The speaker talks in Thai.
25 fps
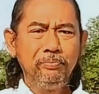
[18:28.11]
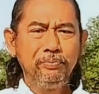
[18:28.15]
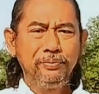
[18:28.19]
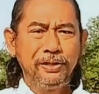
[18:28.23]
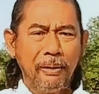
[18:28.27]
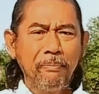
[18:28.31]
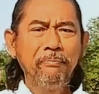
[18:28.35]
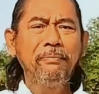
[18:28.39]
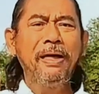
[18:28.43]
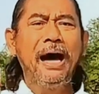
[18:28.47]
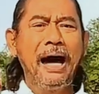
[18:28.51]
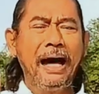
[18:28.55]

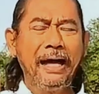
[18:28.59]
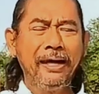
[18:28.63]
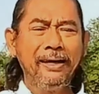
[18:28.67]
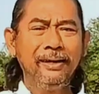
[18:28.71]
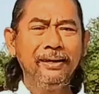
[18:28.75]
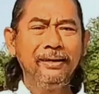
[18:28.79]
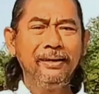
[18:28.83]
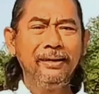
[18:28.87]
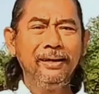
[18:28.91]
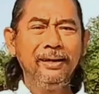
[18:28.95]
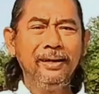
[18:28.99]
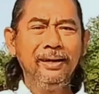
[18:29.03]
จำหน่าย
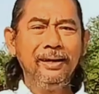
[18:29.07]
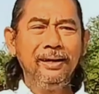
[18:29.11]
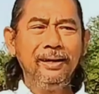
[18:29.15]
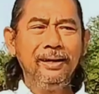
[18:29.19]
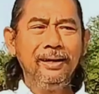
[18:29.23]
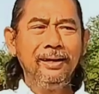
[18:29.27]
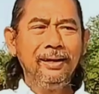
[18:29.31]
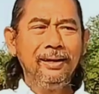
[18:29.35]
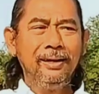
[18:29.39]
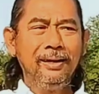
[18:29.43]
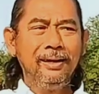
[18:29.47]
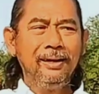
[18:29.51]

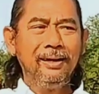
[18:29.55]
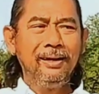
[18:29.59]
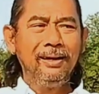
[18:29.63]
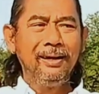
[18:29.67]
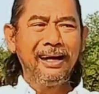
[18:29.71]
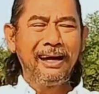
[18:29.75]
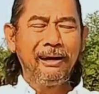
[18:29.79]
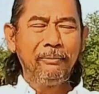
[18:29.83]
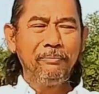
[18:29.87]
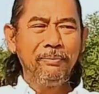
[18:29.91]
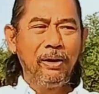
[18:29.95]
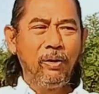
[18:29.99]

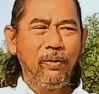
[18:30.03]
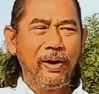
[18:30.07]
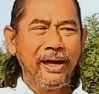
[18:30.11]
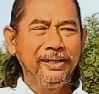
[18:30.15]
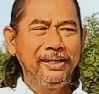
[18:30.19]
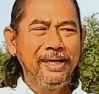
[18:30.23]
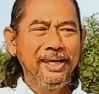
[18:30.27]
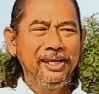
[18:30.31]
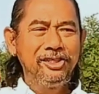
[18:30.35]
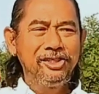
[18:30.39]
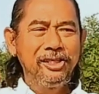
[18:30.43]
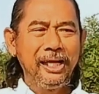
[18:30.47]
ครับแล้ววัน
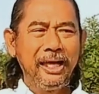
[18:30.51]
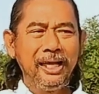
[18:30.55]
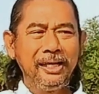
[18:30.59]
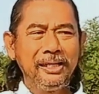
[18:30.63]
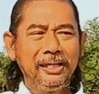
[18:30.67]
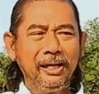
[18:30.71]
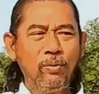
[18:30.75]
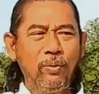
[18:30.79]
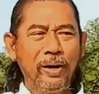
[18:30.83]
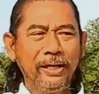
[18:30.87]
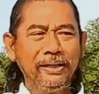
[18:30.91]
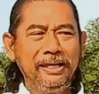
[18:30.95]
ที่ 4
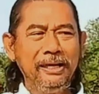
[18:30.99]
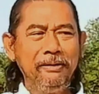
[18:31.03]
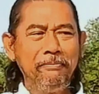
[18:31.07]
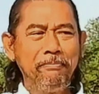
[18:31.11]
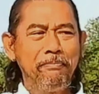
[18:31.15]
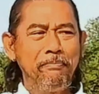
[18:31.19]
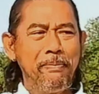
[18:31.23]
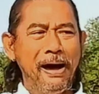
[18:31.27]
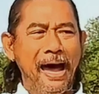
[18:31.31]
ถึงวันที่